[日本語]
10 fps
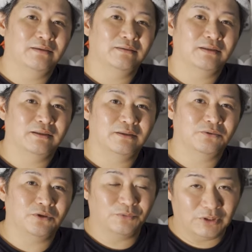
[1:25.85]
で
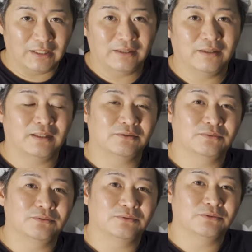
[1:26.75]
これもねあ
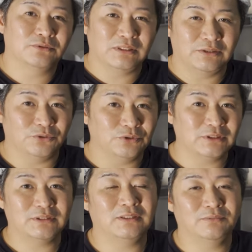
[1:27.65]
の当然業
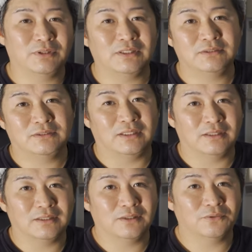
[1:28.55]
者さんに任せた
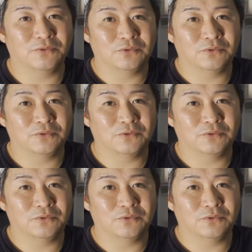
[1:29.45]
ら結構